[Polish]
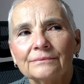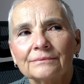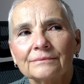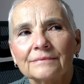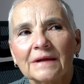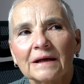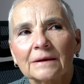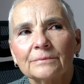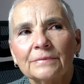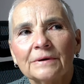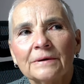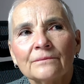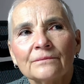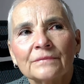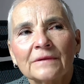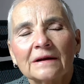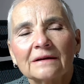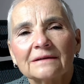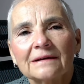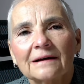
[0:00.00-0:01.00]
jakby
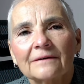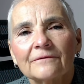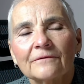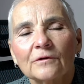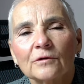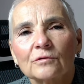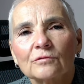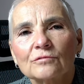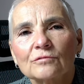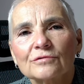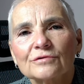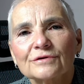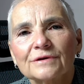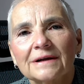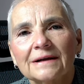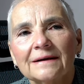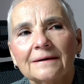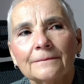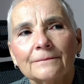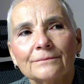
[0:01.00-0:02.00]
na
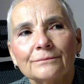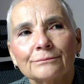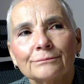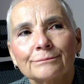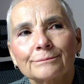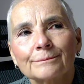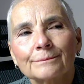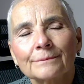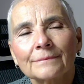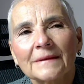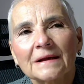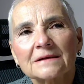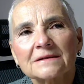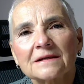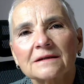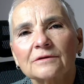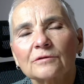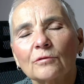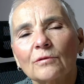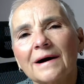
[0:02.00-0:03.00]
różne mm,
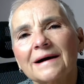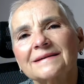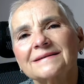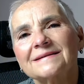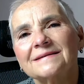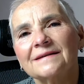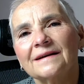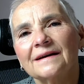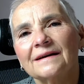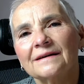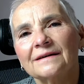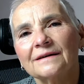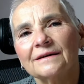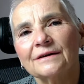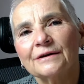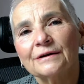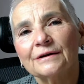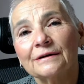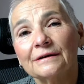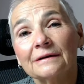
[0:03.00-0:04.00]
sytuacje,
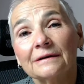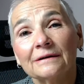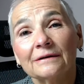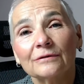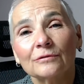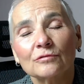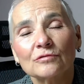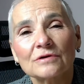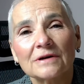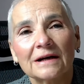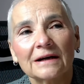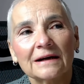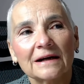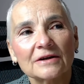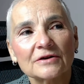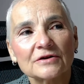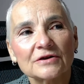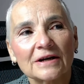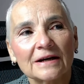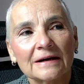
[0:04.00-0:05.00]
e, różne
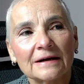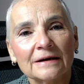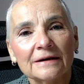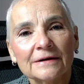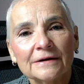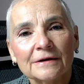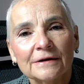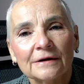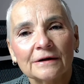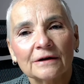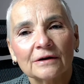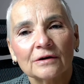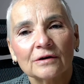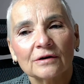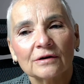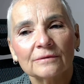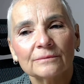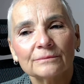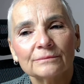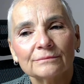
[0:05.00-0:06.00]
nasze
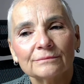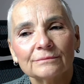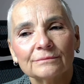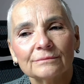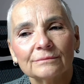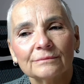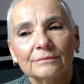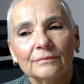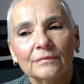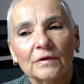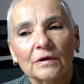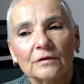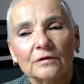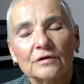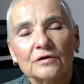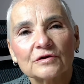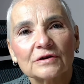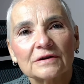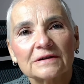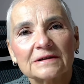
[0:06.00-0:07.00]
no,
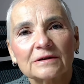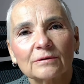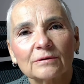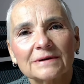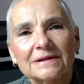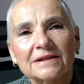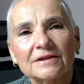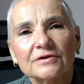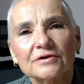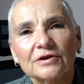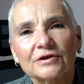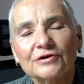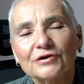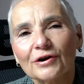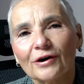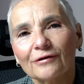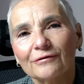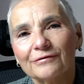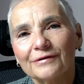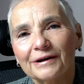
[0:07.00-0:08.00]
sytuacje
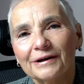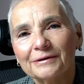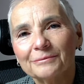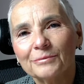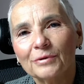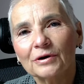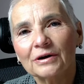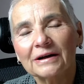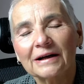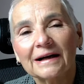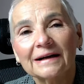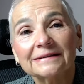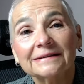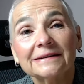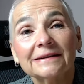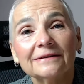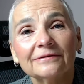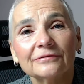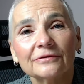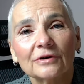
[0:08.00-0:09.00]
życiowe, bo
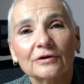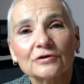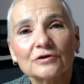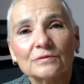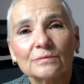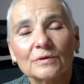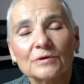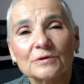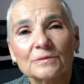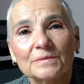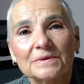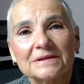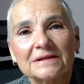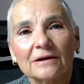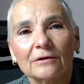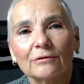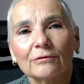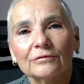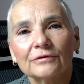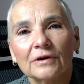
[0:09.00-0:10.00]
kreatywność może być
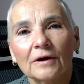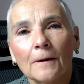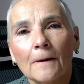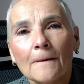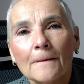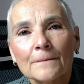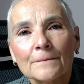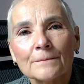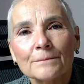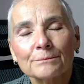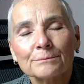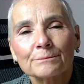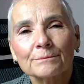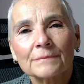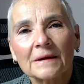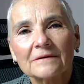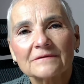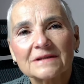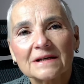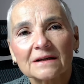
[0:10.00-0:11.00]
zarówno
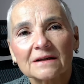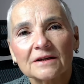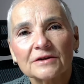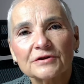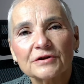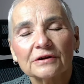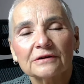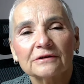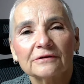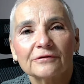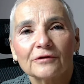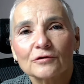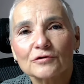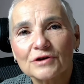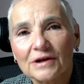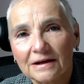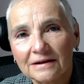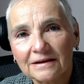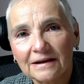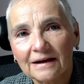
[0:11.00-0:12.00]
mm, w zakresie
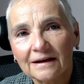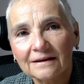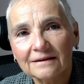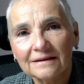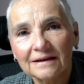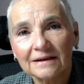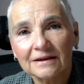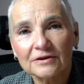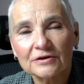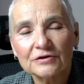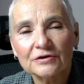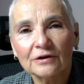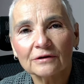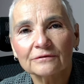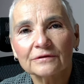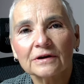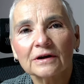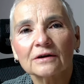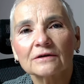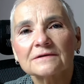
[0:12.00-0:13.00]
tworzenia jakichś
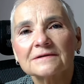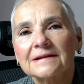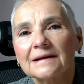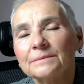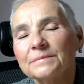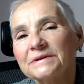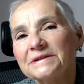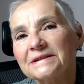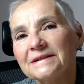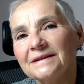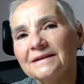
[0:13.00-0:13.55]
nowych koncepcji,